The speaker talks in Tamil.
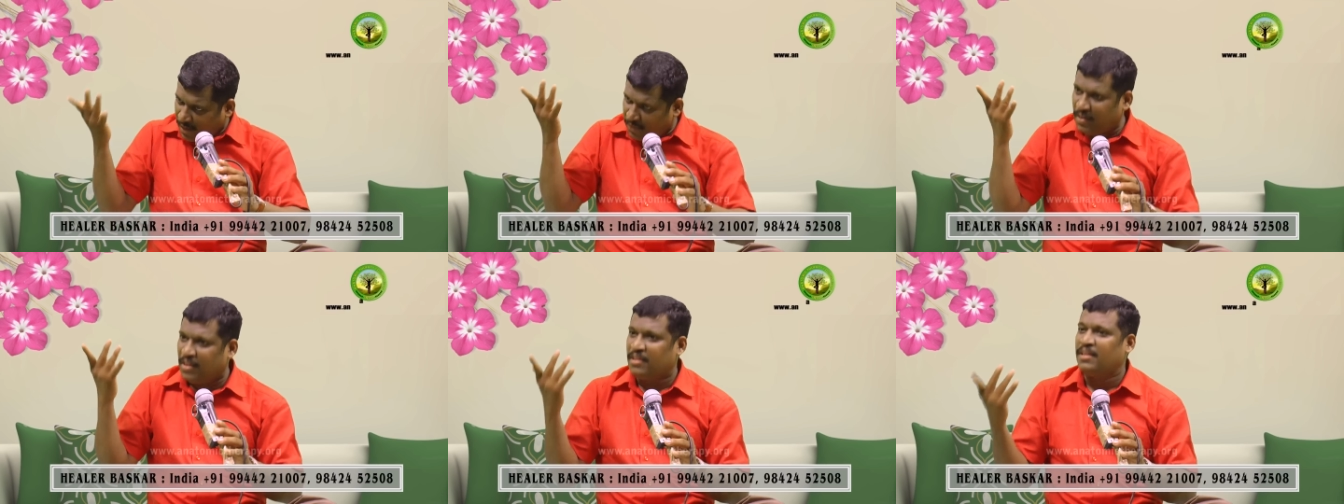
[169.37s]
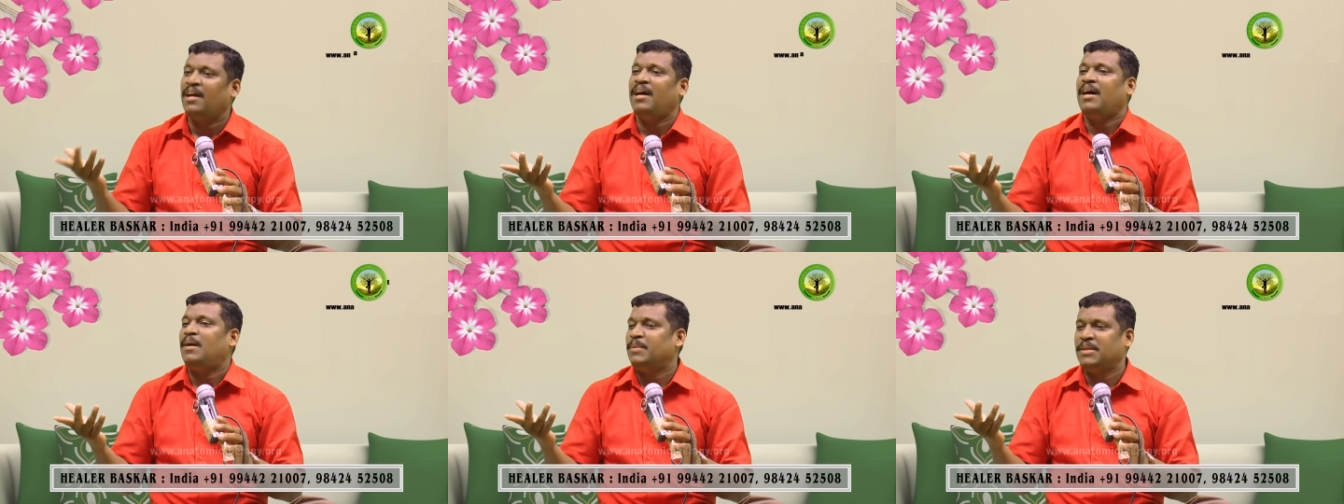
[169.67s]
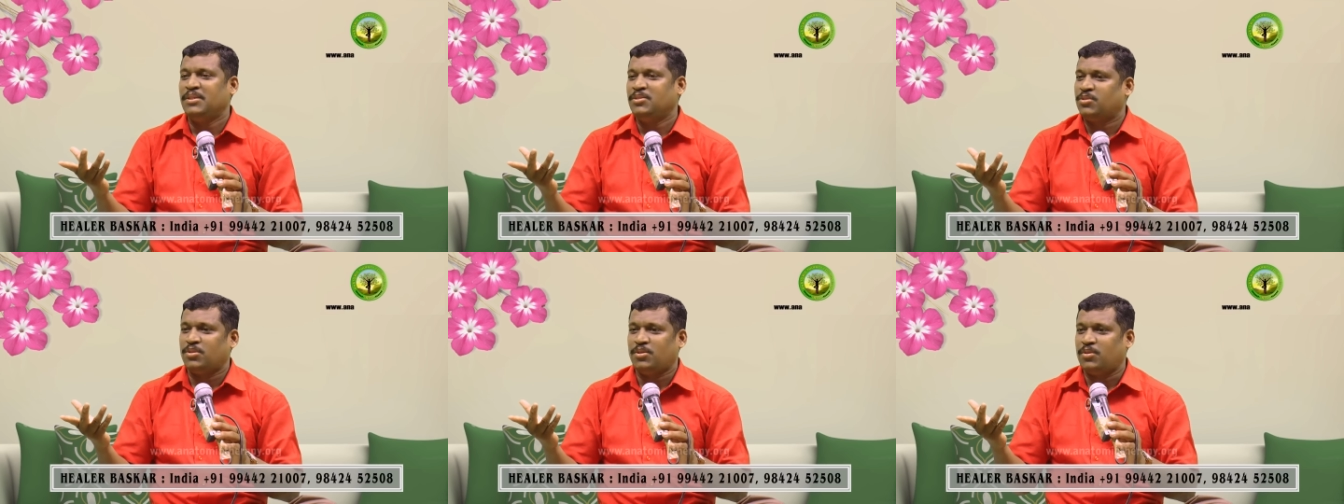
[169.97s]
அவ்வளோதான்
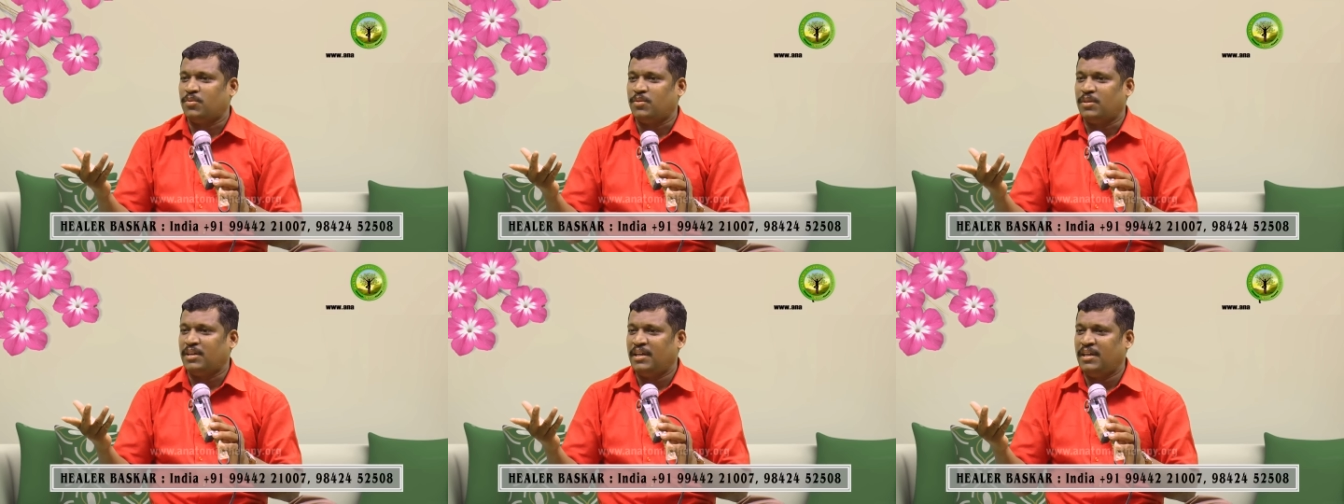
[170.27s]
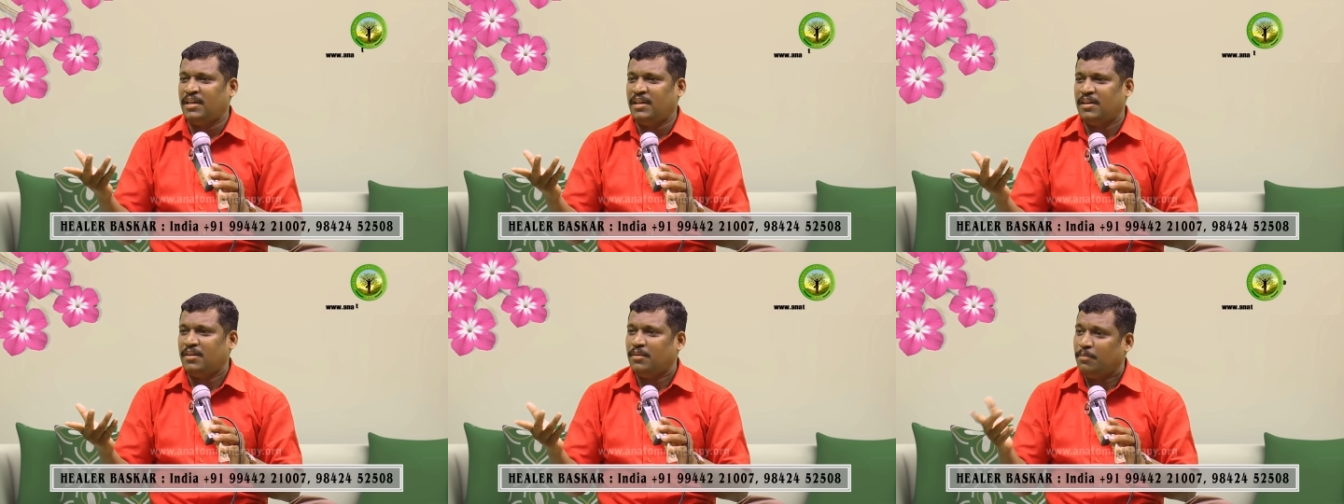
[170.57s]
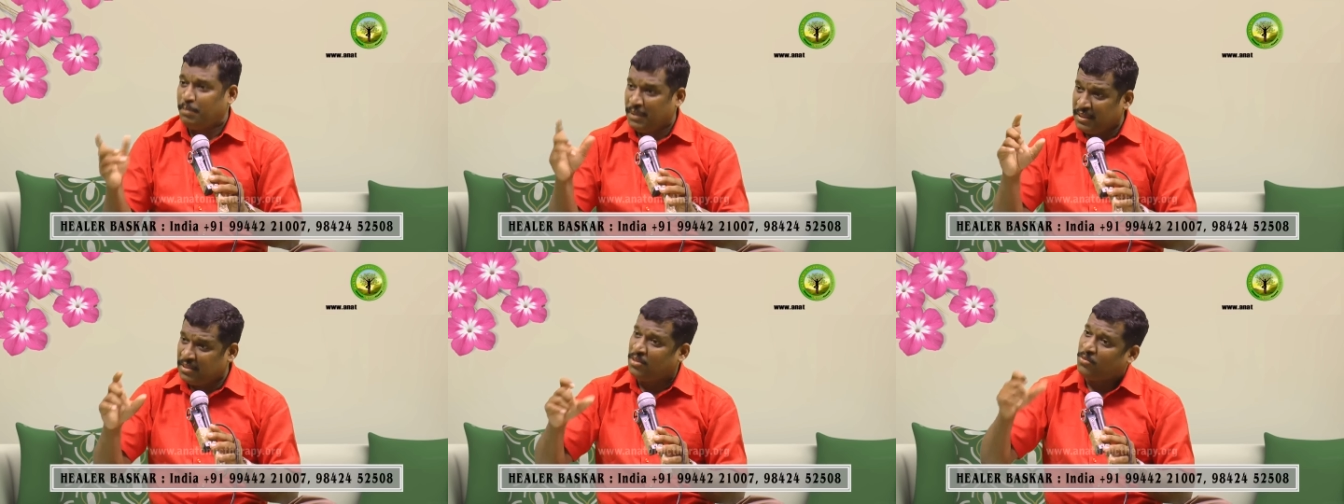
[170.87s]
அப்படின்னு சொன்னோடனே
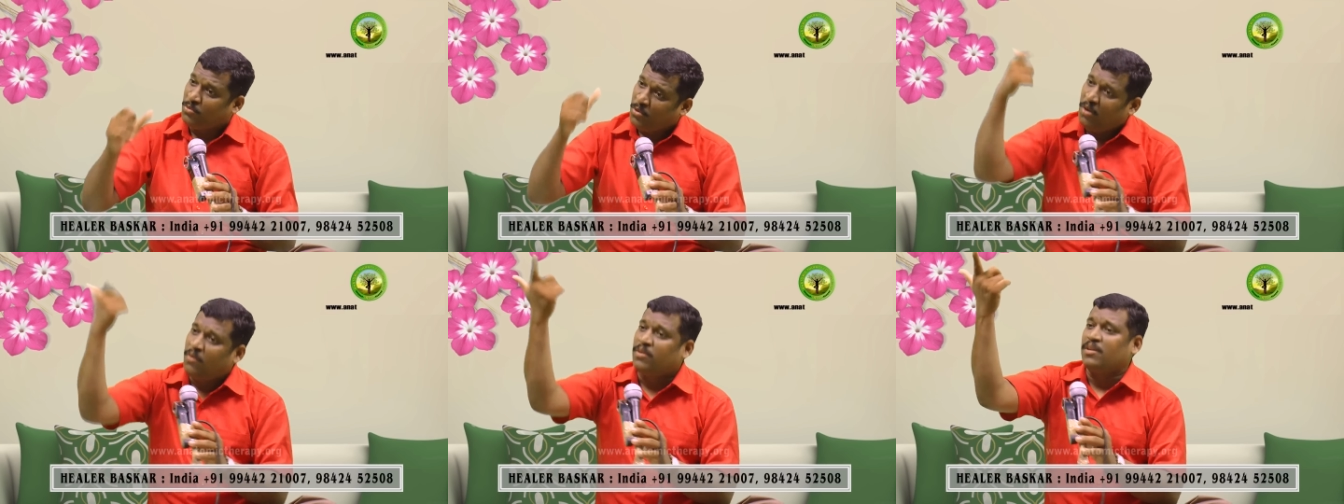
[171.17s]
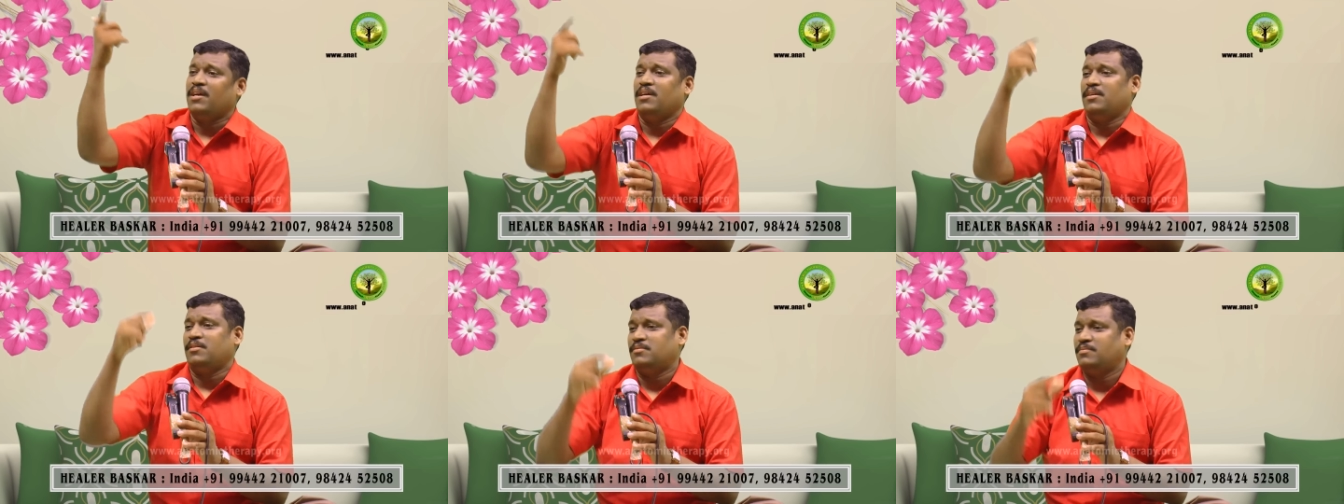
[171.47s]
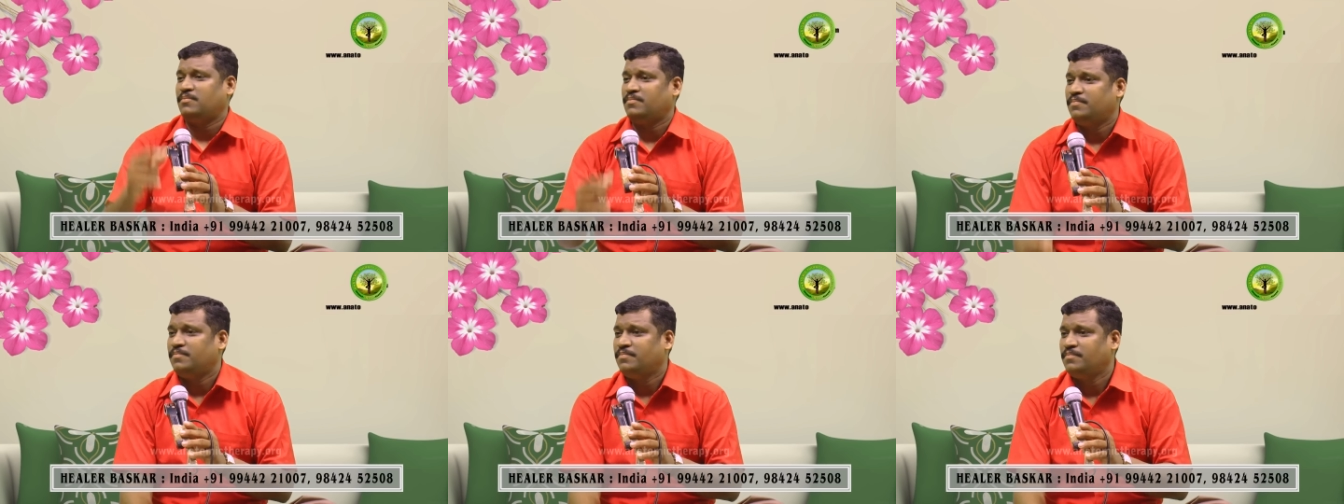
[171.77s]
பித்த ஓவர்
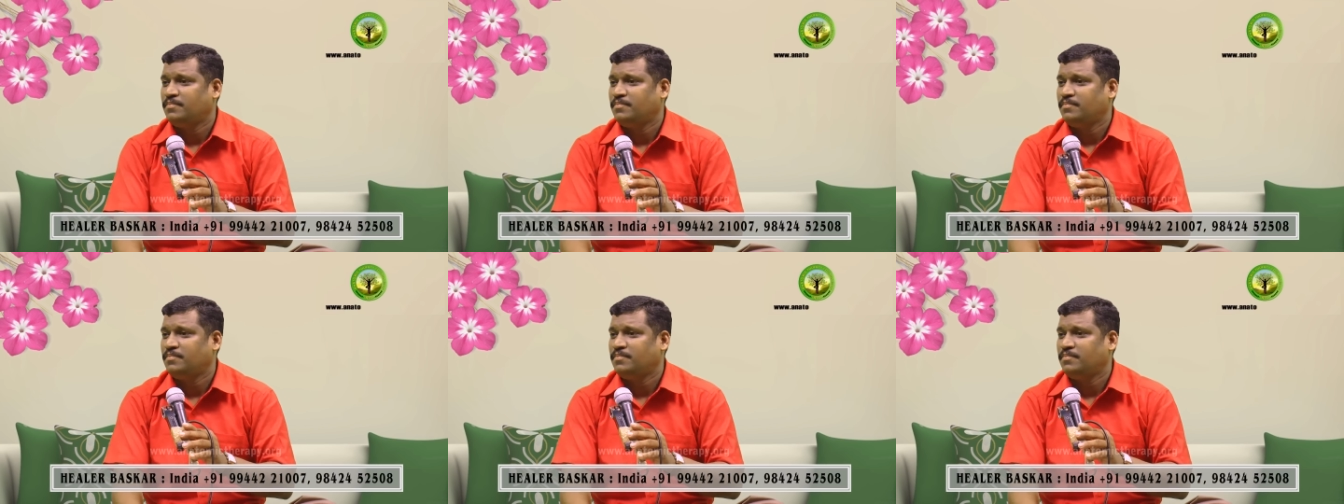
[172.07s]
ஆயிரும்